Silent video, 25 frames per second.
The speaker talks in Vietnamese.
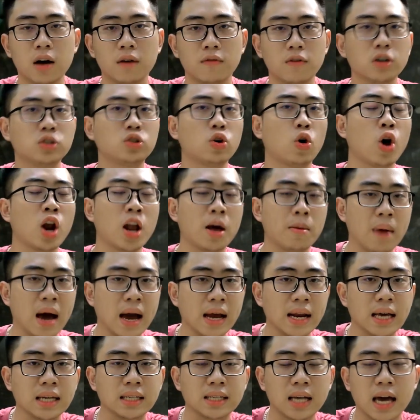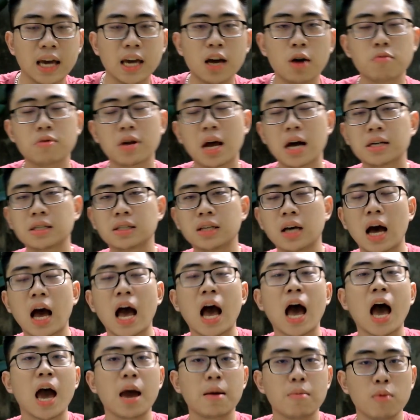Vừa rồi là bài đánh giá hiệu năng giữa
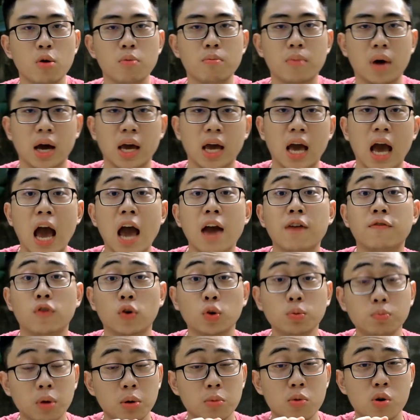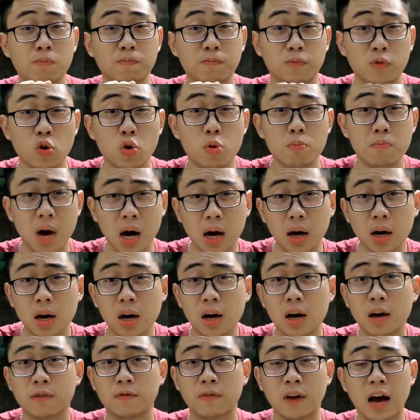hai mẫu máy iPhone 11 Pro Max
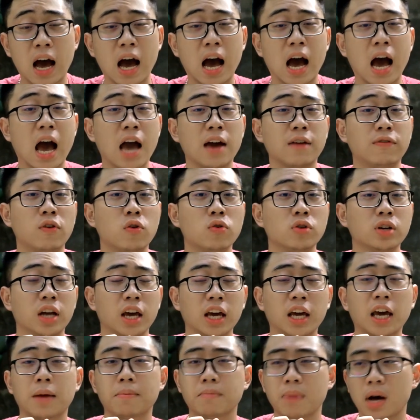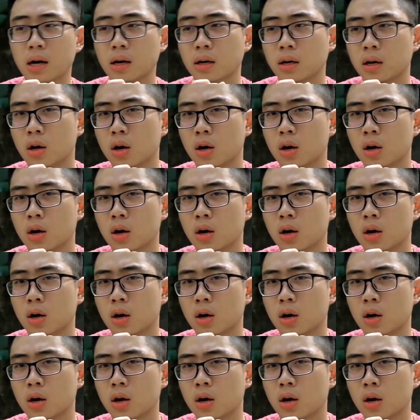và iPhone XS Max.